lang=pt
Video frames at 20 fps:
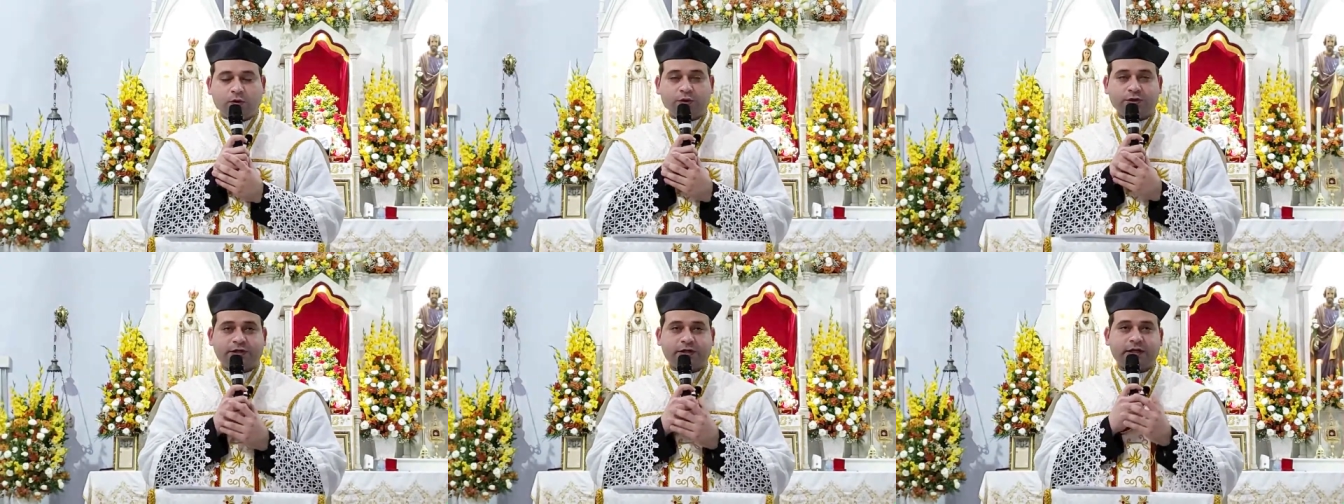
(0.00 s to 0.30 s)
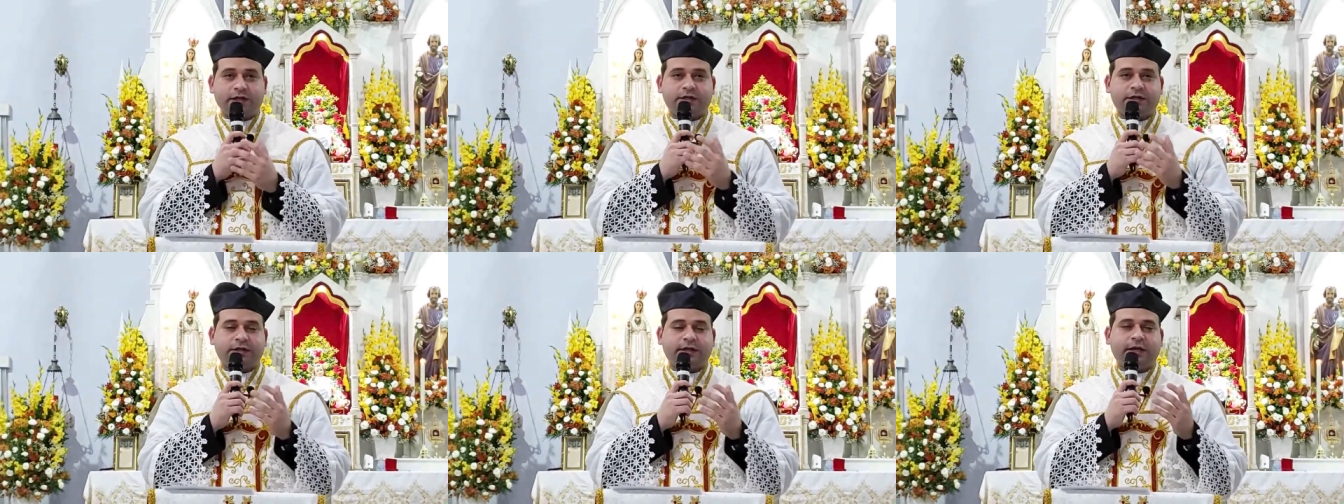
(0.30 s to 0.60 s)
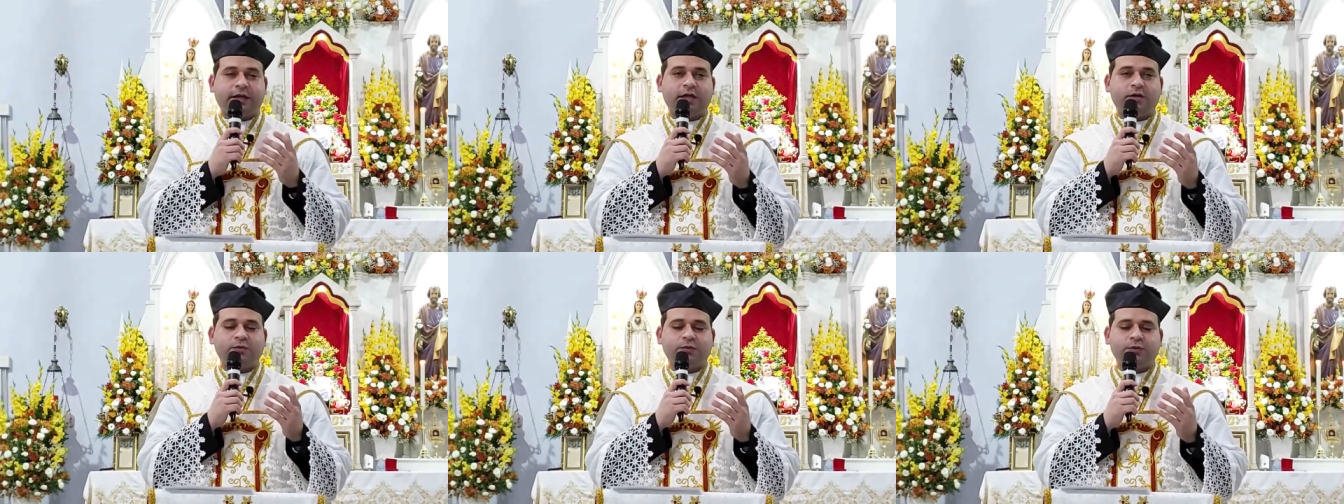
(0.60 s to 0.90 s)
Os
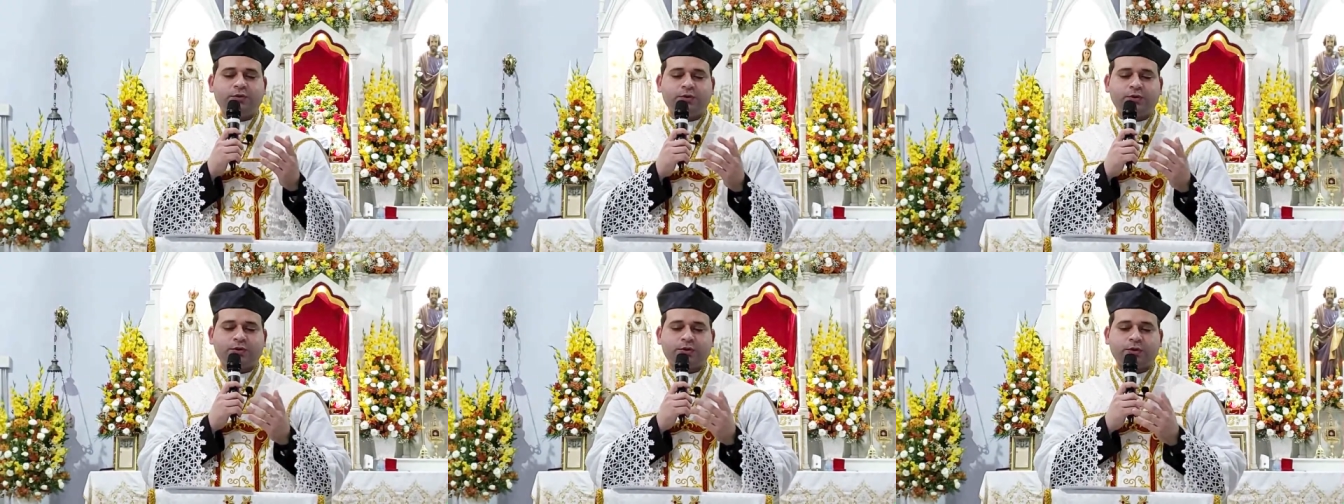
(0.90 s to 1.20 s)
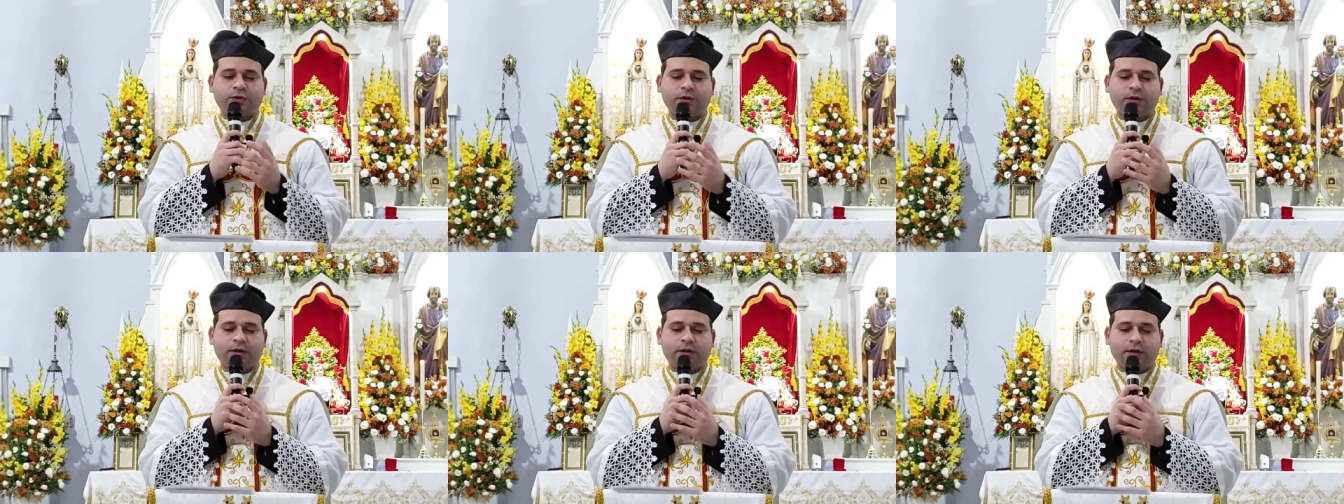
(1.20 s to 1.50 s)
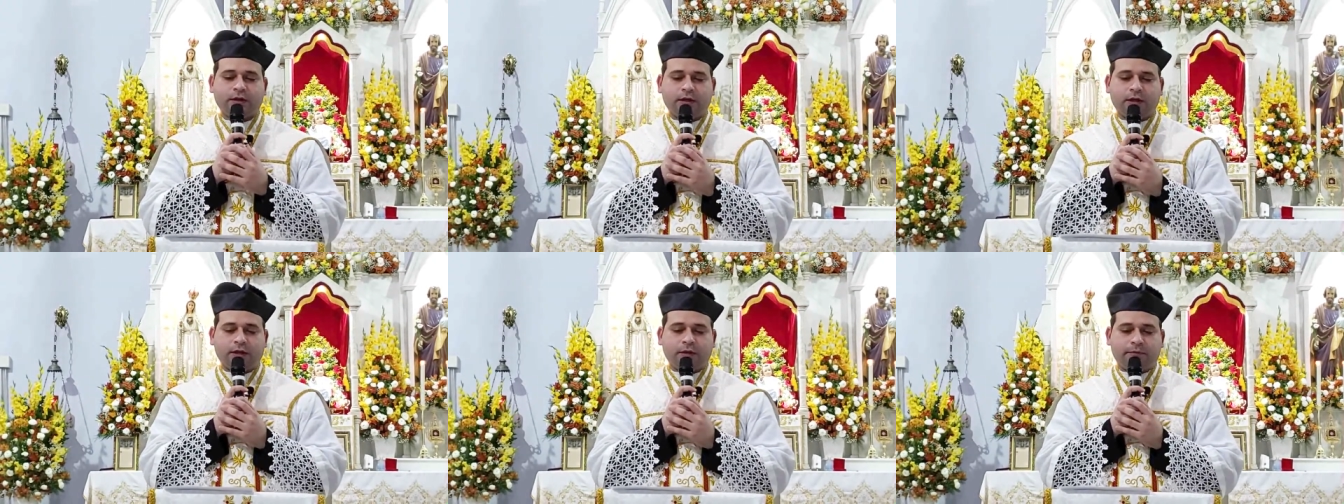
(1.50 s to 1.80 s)
extremos,
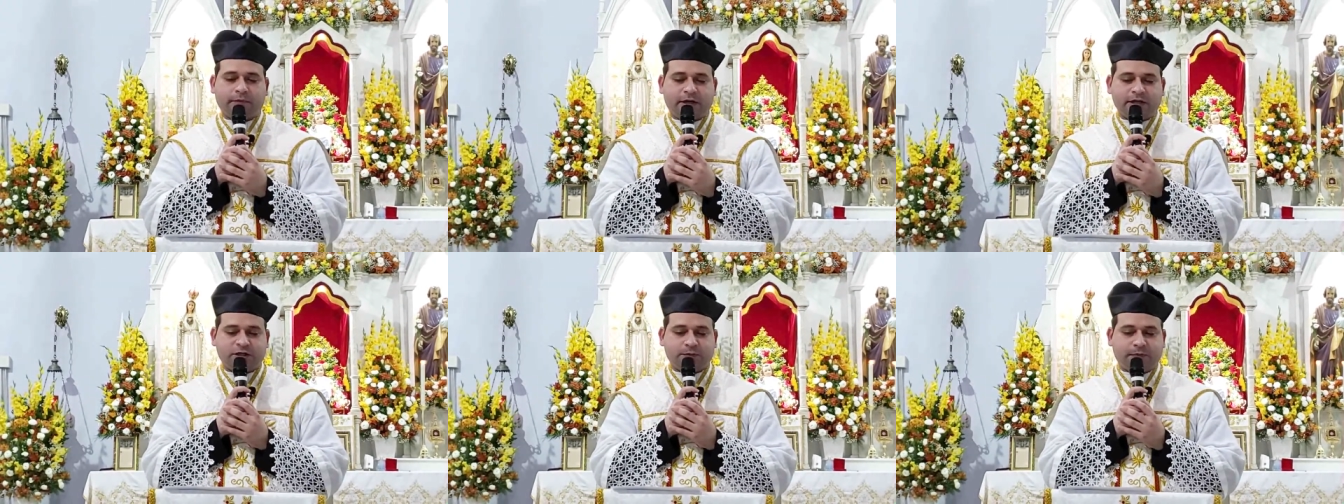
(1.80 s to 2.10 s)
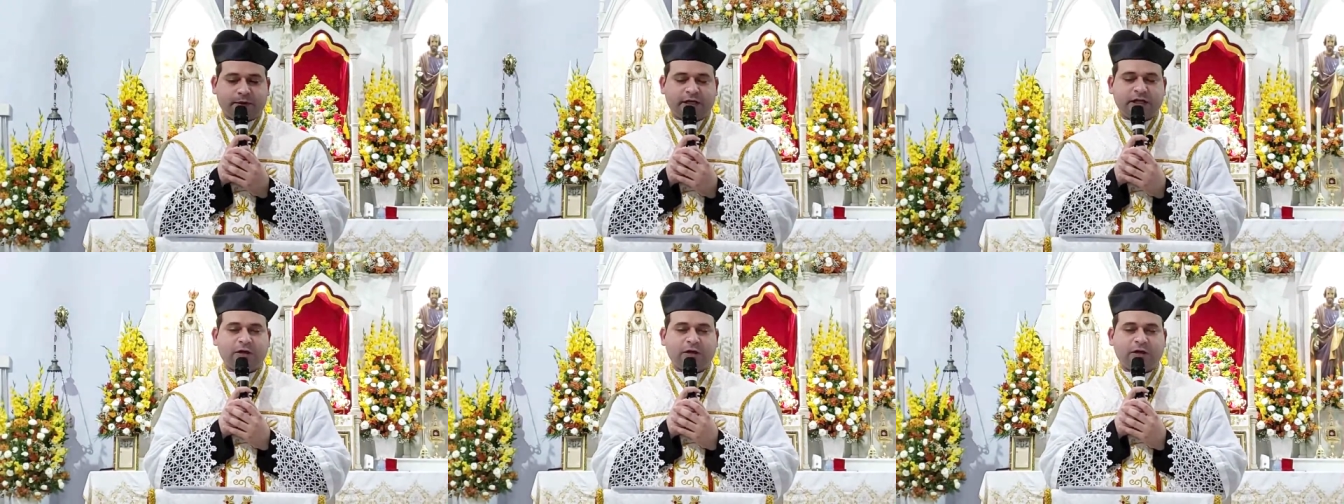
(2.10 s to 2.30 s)
mas